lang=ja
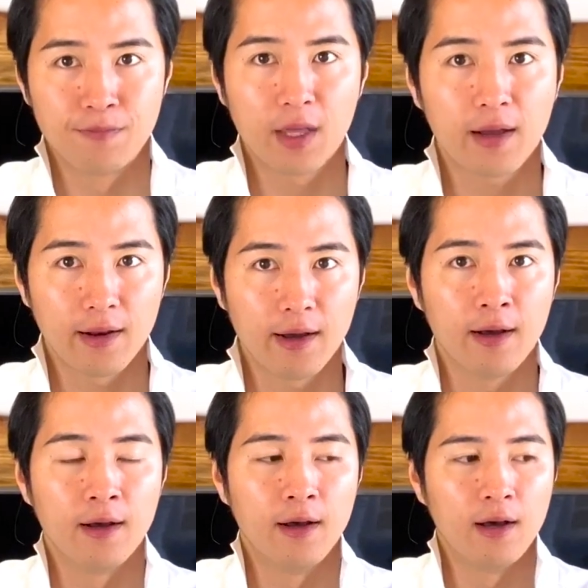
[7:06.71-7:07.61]
だか
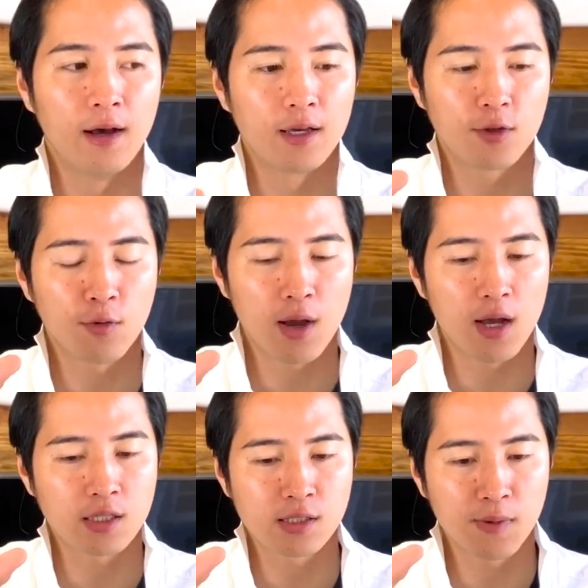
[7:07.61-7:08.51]
ら人
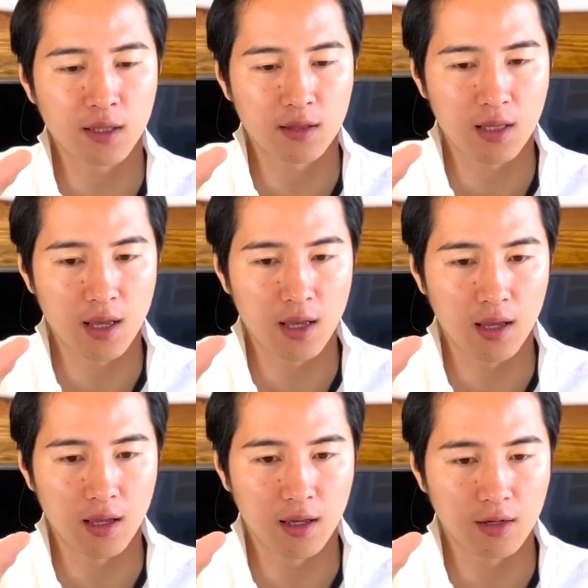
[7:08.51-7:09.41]
が集まって
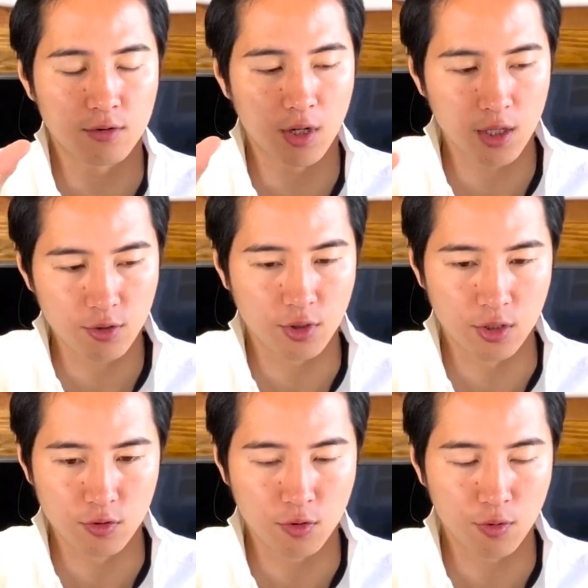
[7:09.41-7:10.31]
くれにくい、
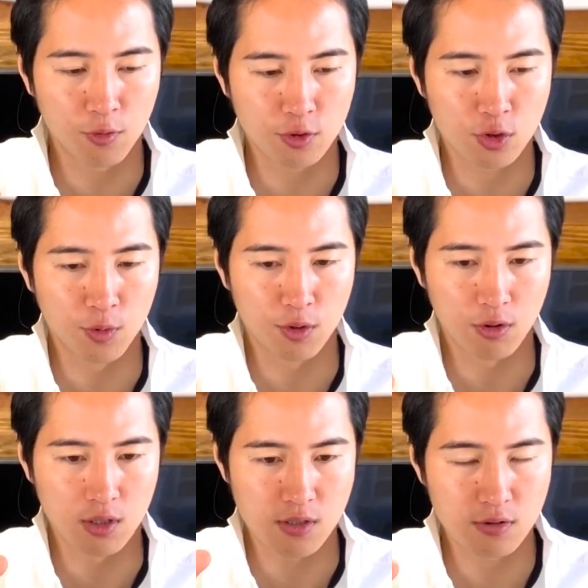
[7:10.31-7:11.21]
入居申し込みってい
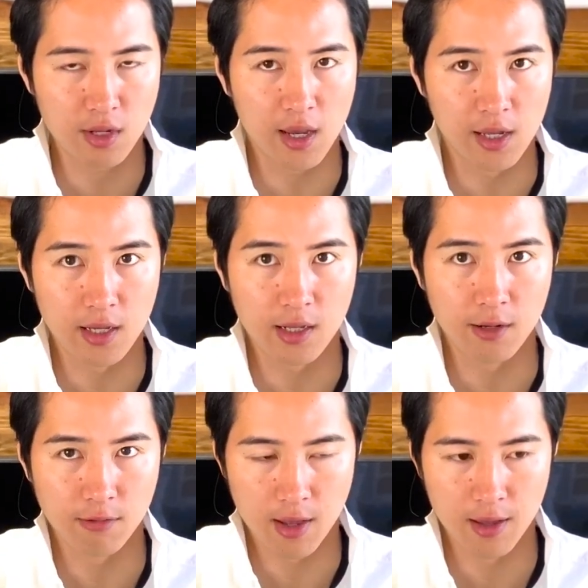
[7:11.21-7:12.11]
うのが少ないエリアな
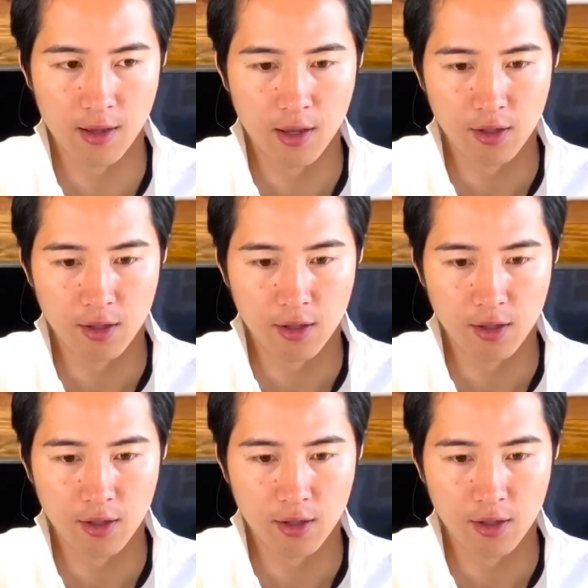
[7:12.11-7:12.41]
ので、